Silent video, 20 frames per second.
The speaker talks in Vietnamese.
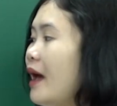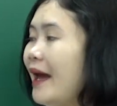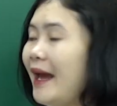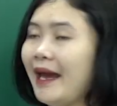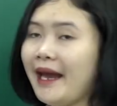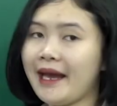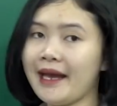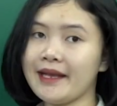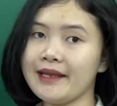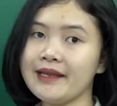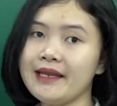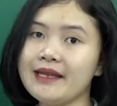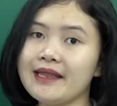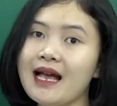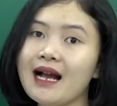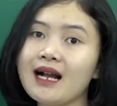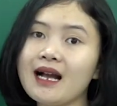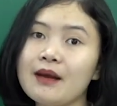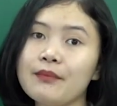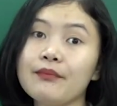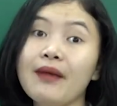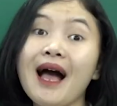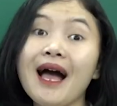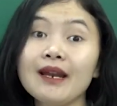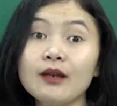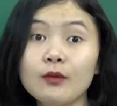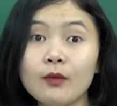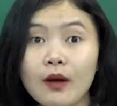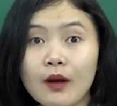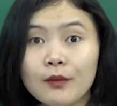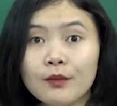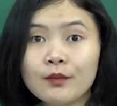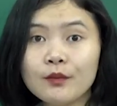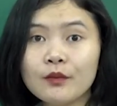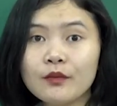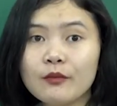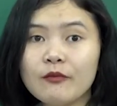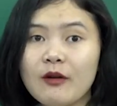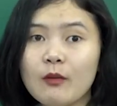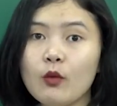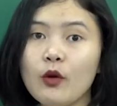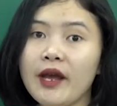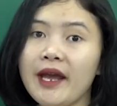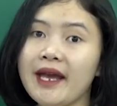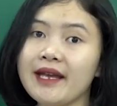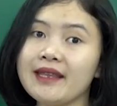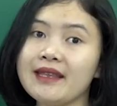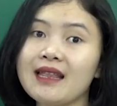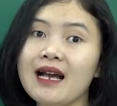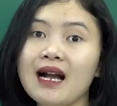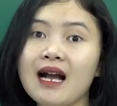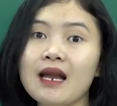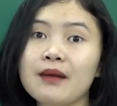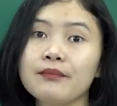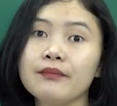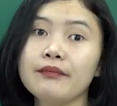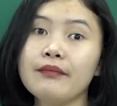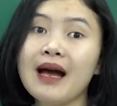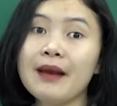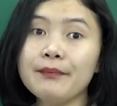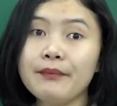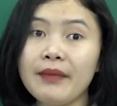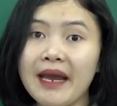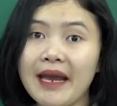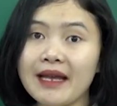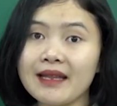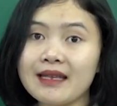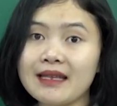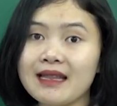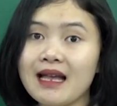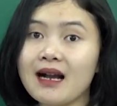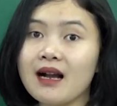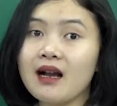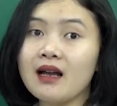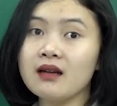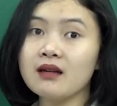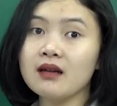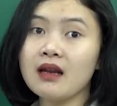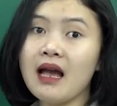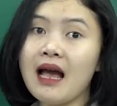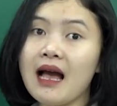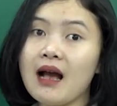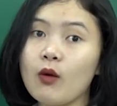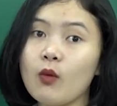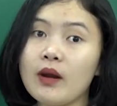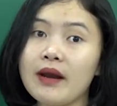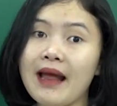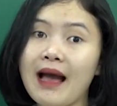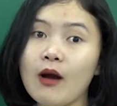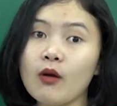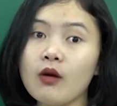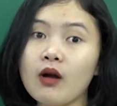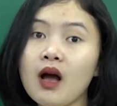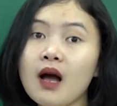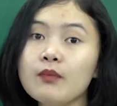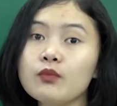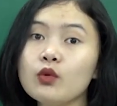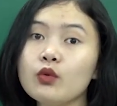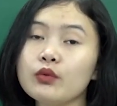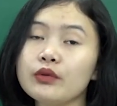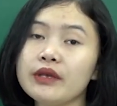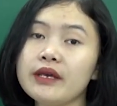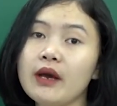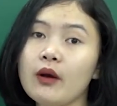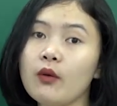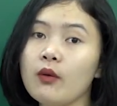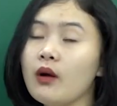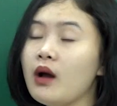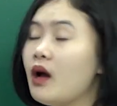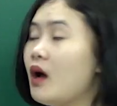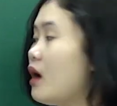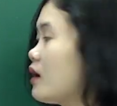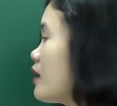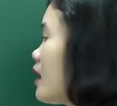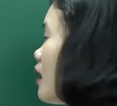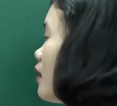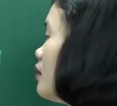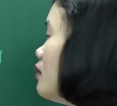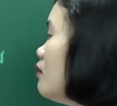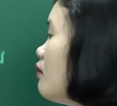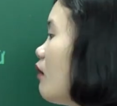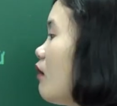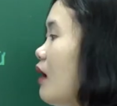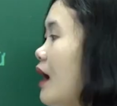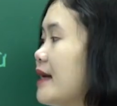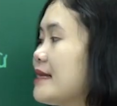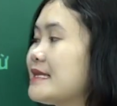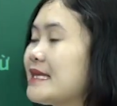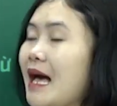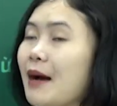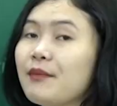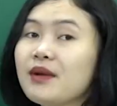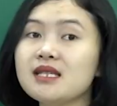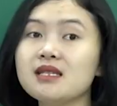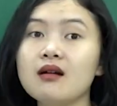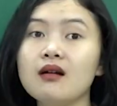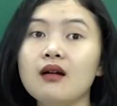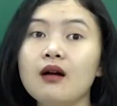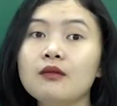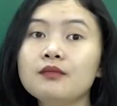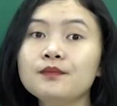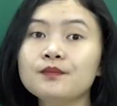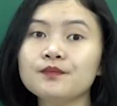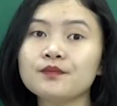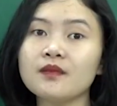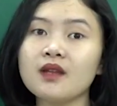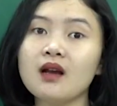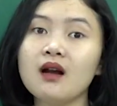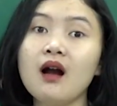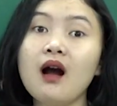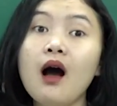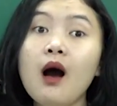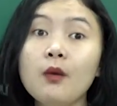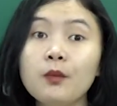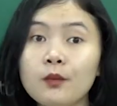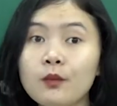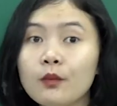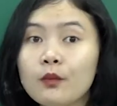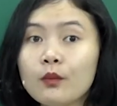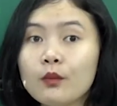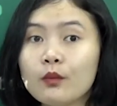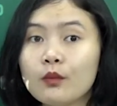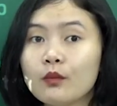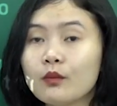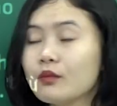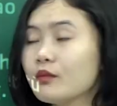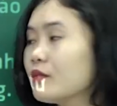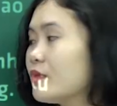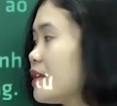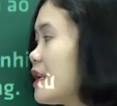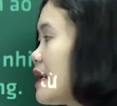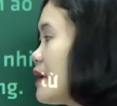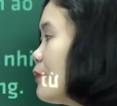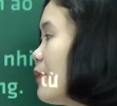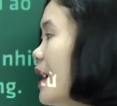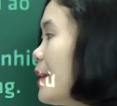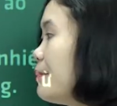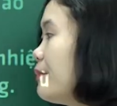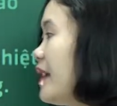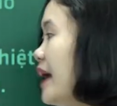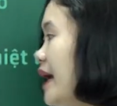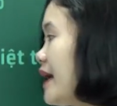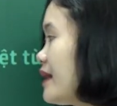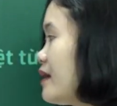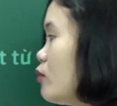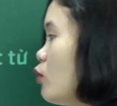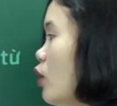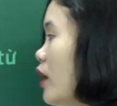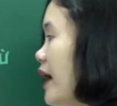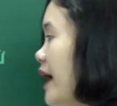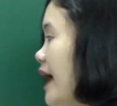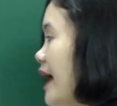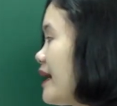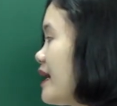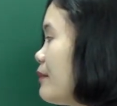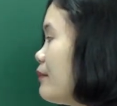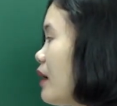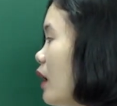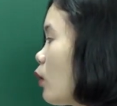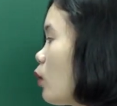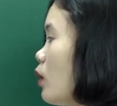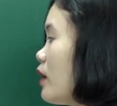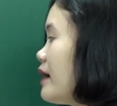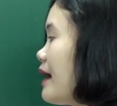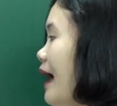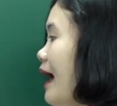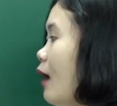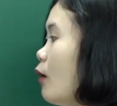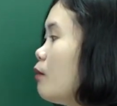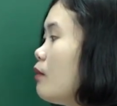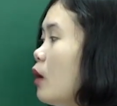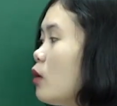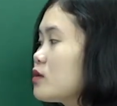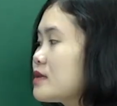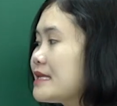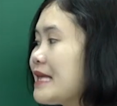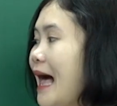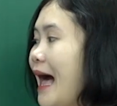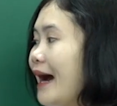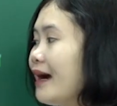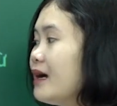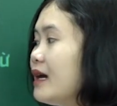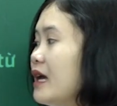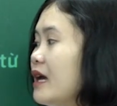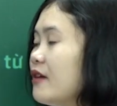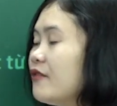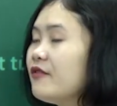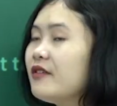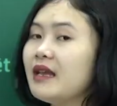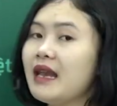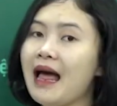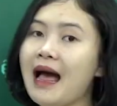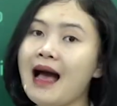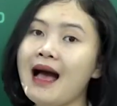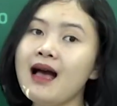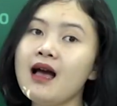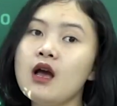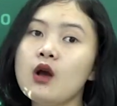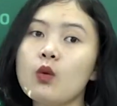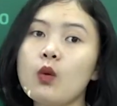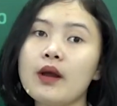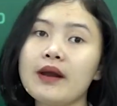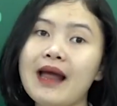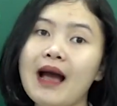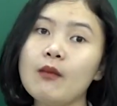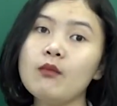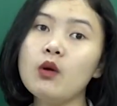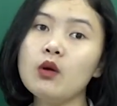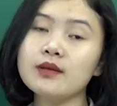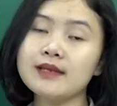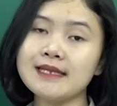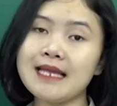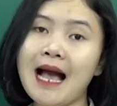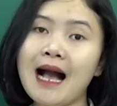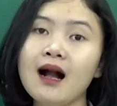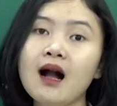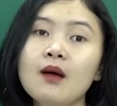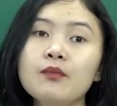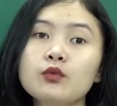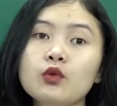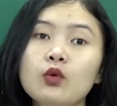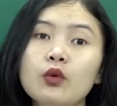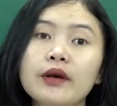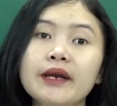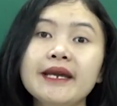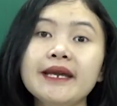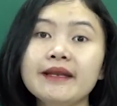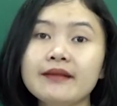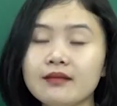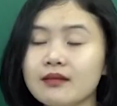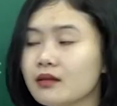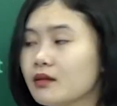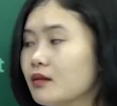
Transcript: hè thì ta cần mát đúng không? Và mùa hè thì ta cần mát mẻ thì ta cần quần áo có hấp thụ nhiều năng lượng ánh sáng mặt trời không? Không. Để mát mẻ thì mùa hè nên mặc quần áo màu sáng, vì là quần áo màu sáng hấp thụ ít